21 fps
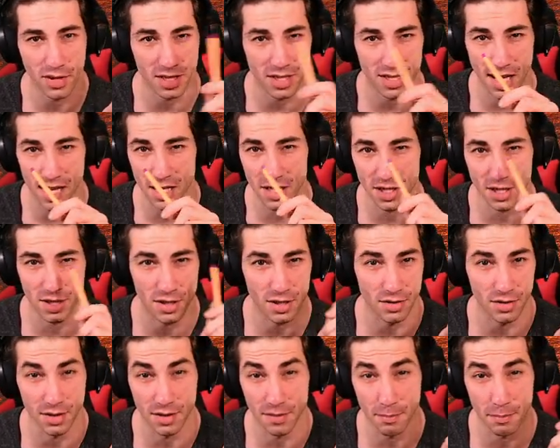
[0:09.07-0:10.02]
was alles
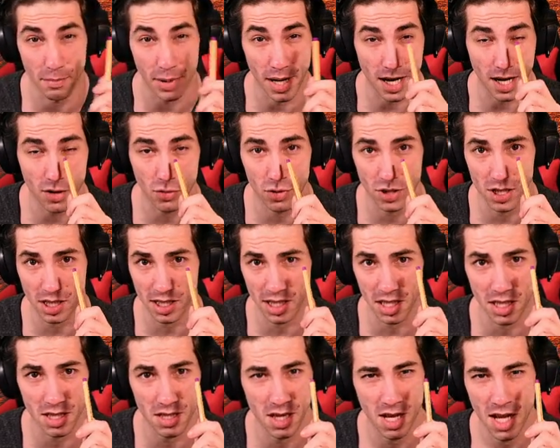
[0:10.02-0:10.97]
den Berg
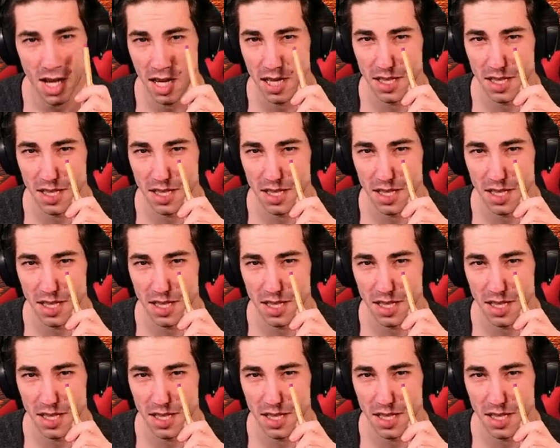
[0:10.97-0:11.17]
runtergeht.